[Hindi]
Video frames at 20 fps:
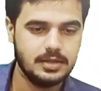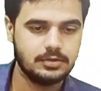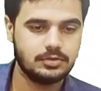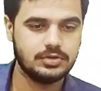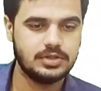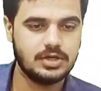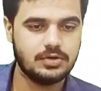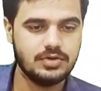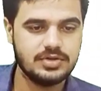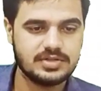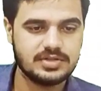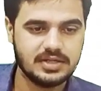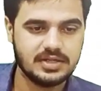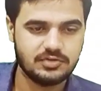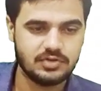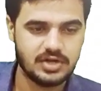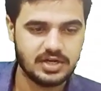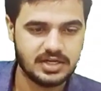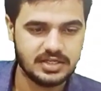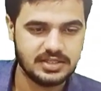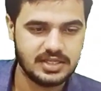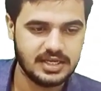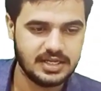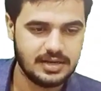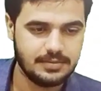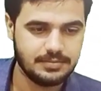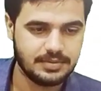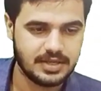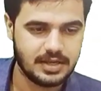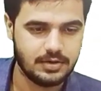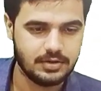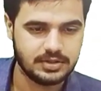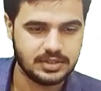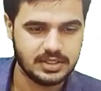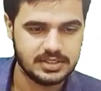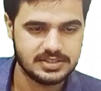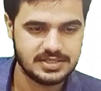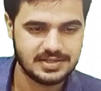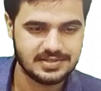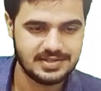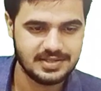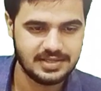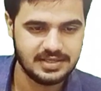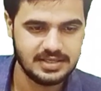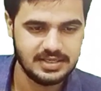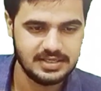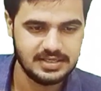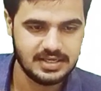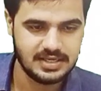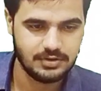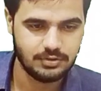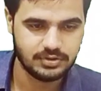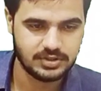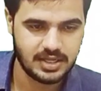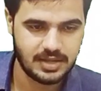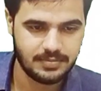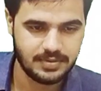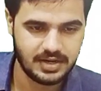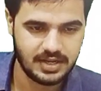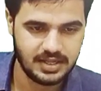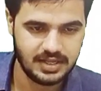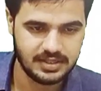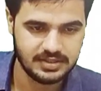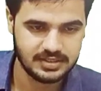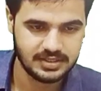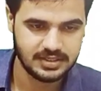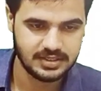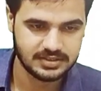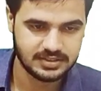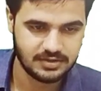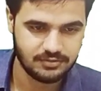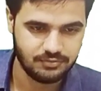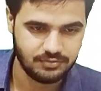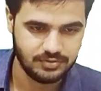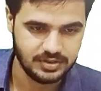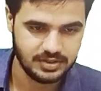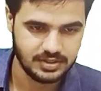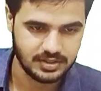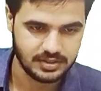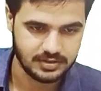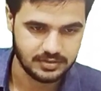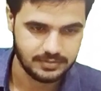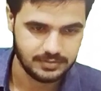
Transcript: तो देखो इसका सर्किट डायग्राम क्या होता है जैसे कि ये होता है हमारा एंड गेट का फिगर